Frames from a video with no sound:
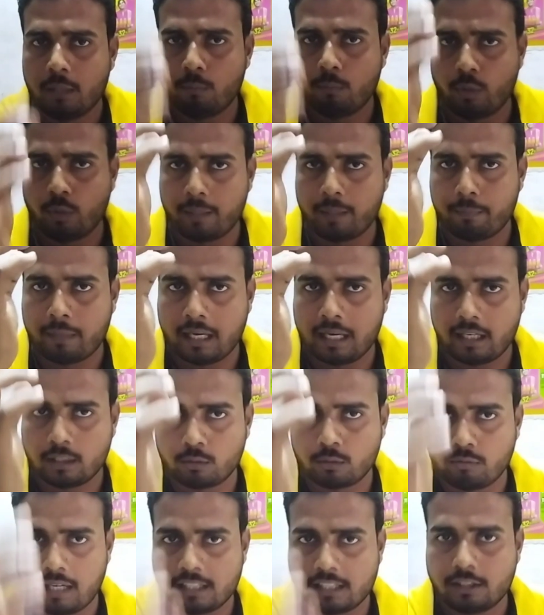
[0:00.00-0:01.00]
पूरे
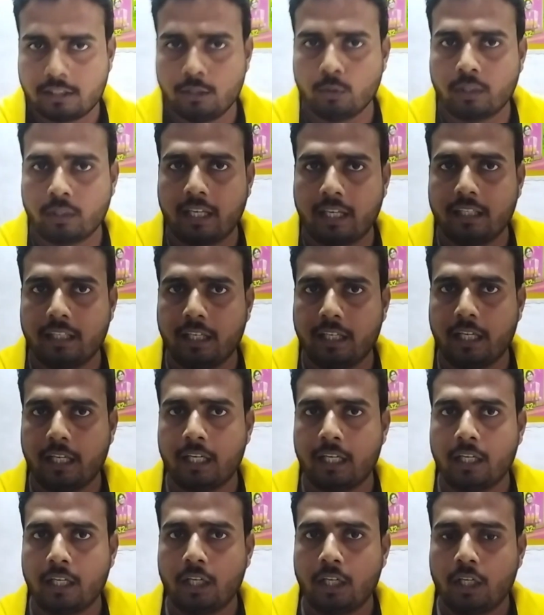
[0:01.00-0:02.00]
भारतवासियों के लिए
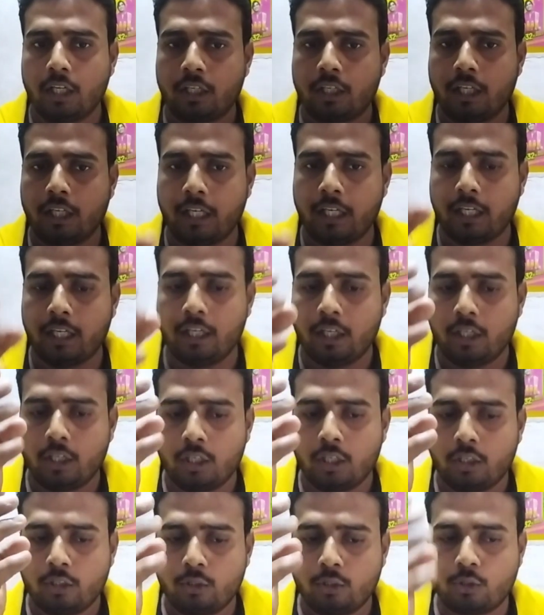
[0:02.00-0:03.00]
कि
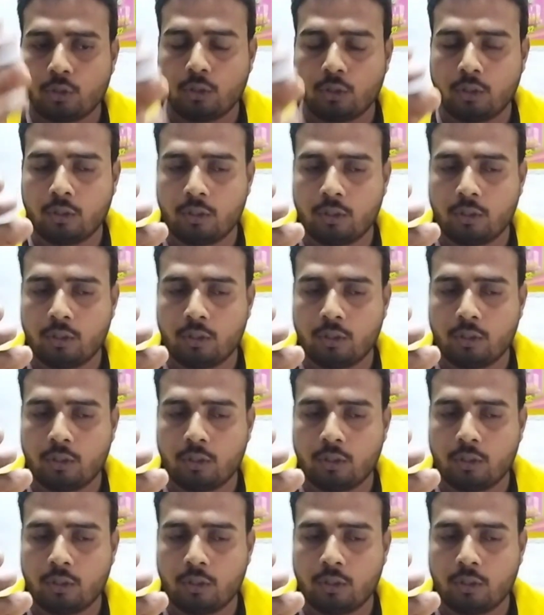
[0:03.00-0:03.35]
जो